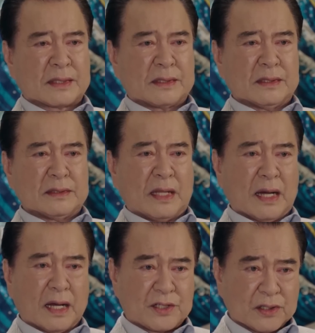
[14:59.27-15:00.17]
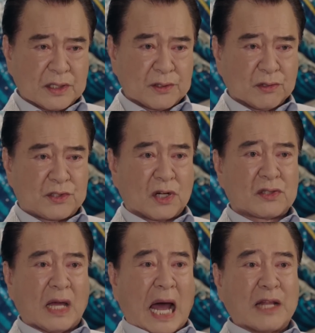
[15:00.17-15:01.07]
그건 내가 전에도
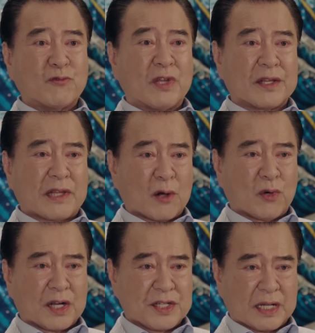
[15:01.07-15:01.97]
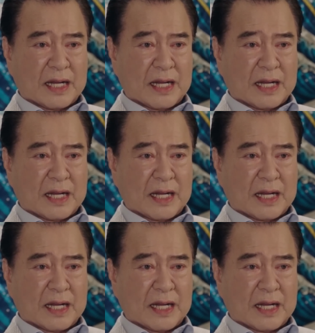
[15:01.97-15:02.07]
절대 안 된다고 하질